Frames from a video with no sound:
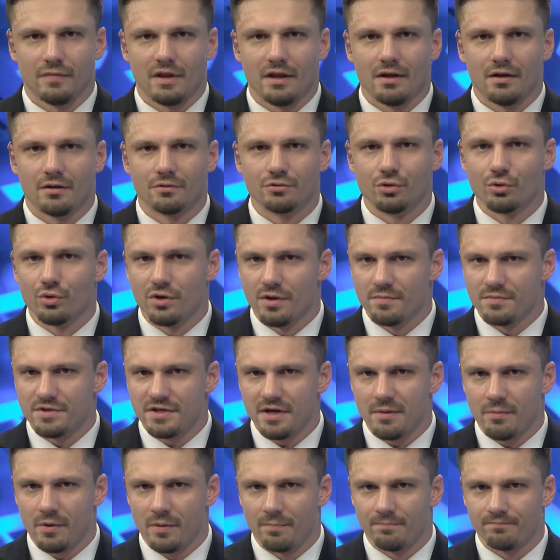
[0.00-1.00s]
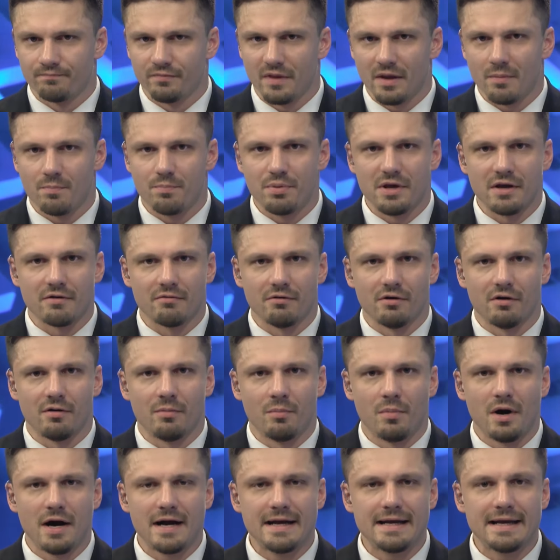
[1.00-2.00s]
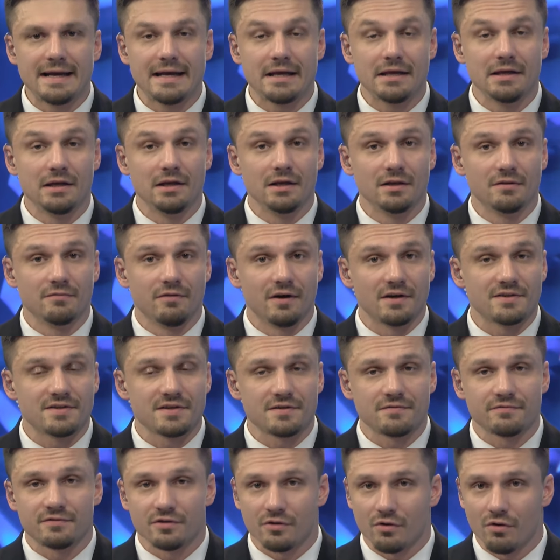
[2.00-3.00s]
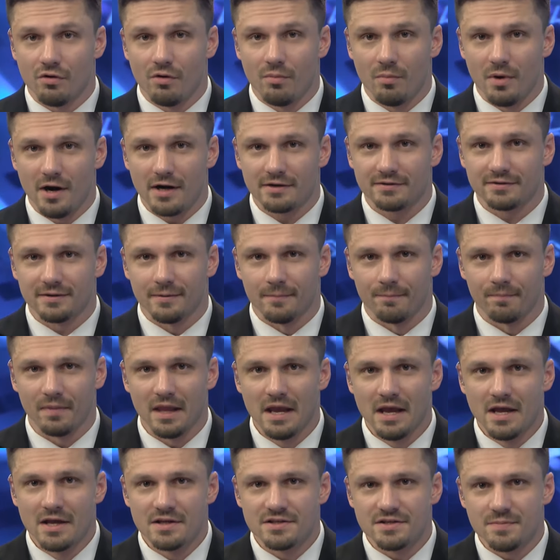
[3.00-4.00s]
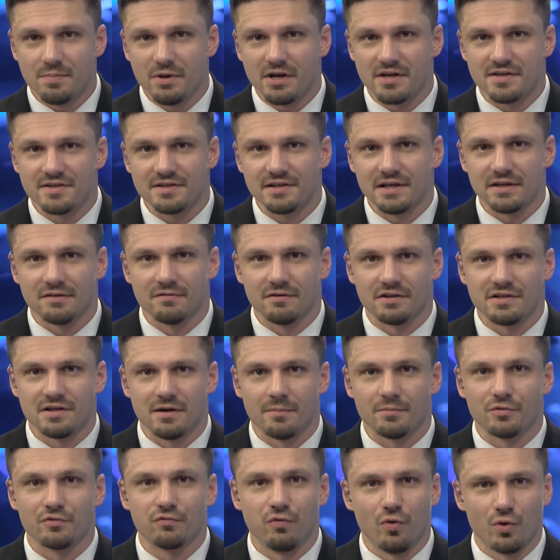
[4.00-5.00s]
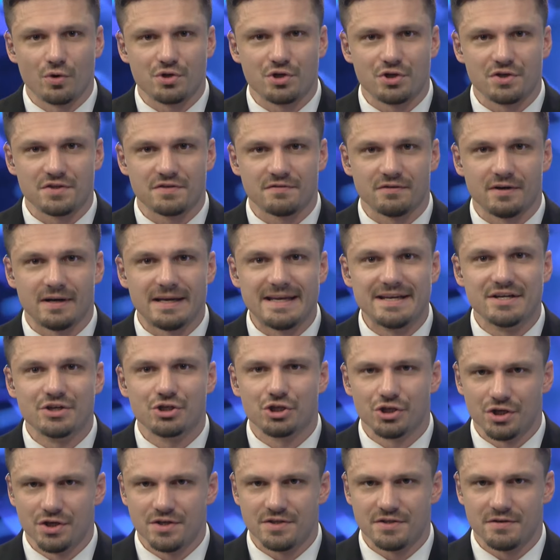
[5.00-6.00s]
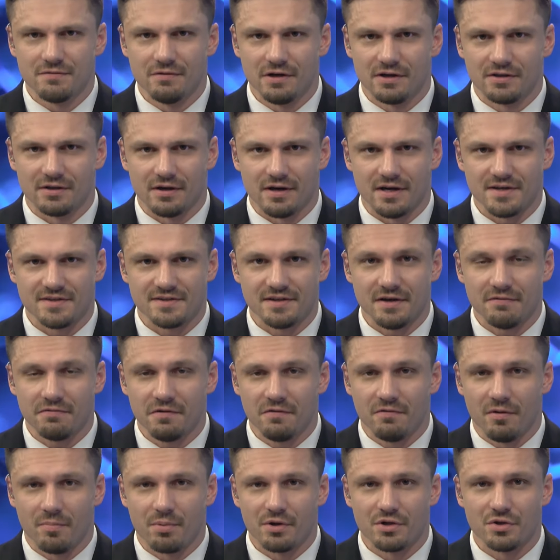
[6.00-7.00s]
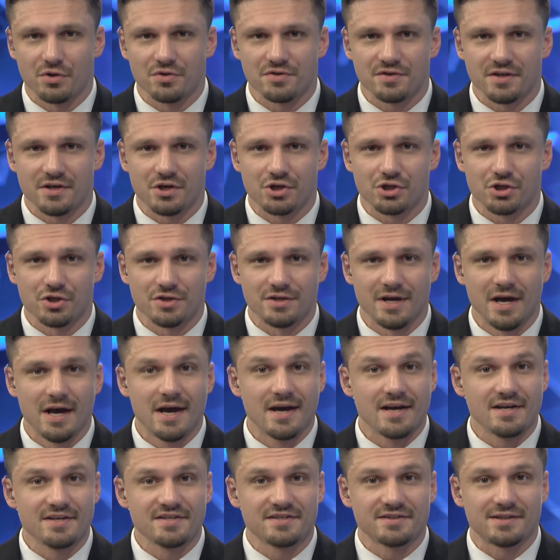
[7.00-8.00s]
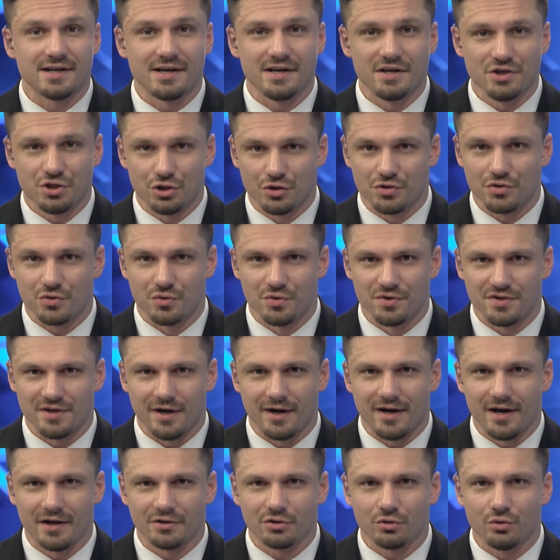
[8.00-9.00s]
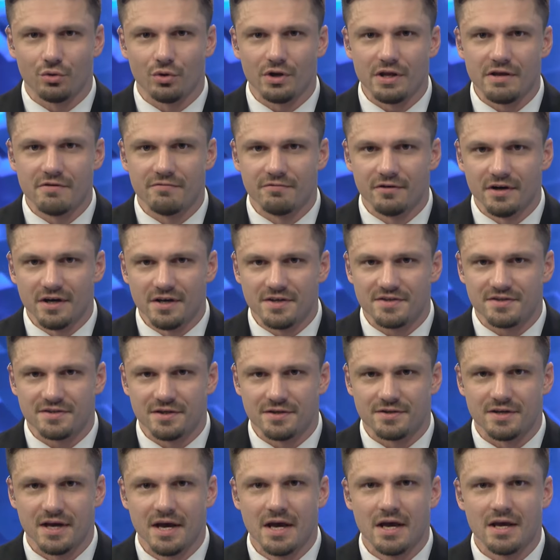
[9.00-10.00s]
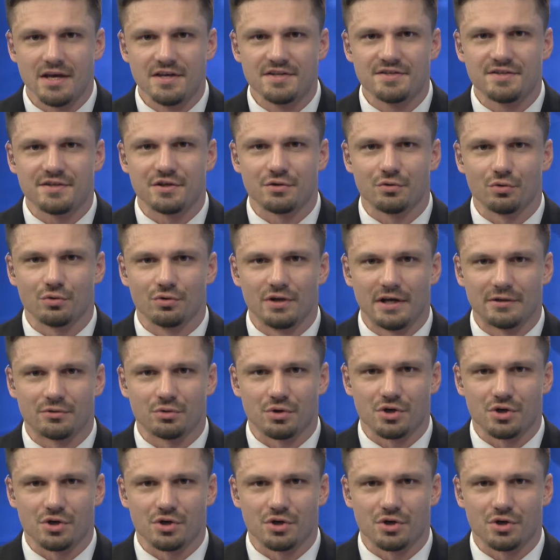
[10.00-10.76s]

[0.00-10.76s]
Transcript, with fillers: К другим темам. 1 мая или 22 марта. Теперь исследователям творчества и жизни Виктора Астафьева придется решить историческую загадку и выяснить истинную дату